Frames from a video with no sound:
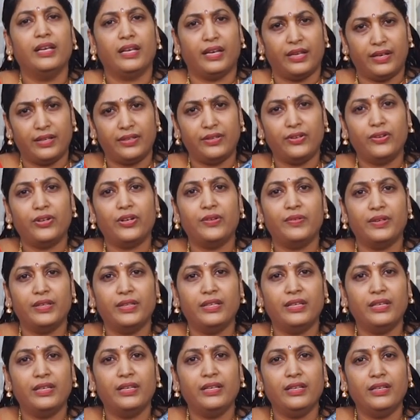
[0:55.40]
இறந்தவங்க
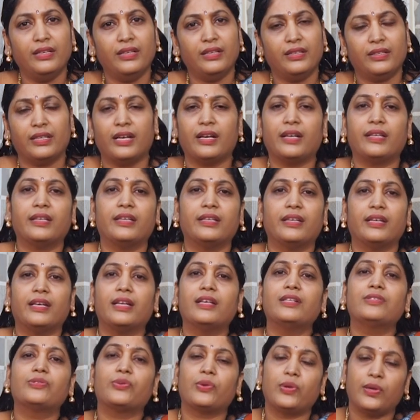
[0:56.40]
வந்து
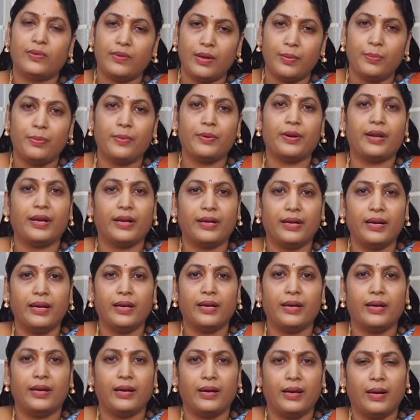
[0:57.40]
நடந்ததெல்லாம் சொல்லவா போகிறாங்க
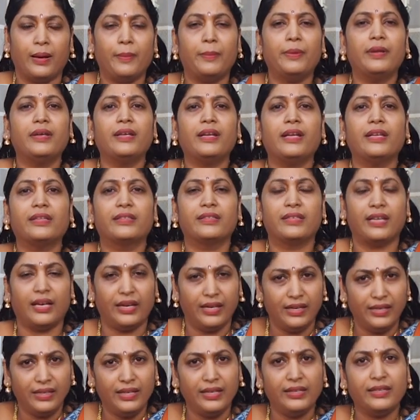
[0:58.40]
அப்படிங்கிற
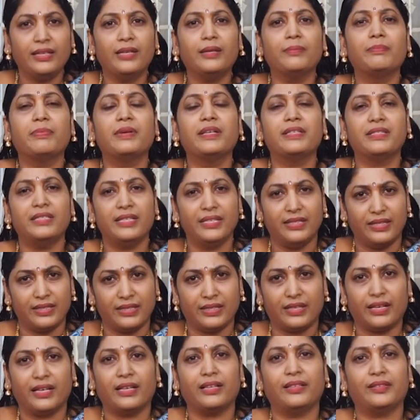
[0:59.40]
தைரியத்தில் பேசிகிட்டு
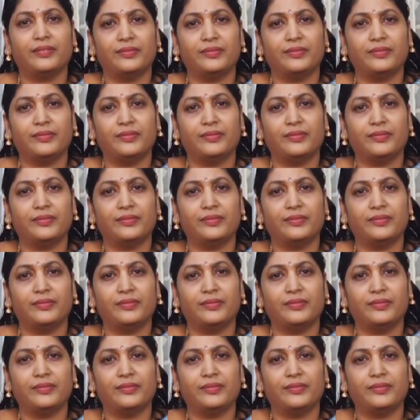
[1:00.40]
இருக்க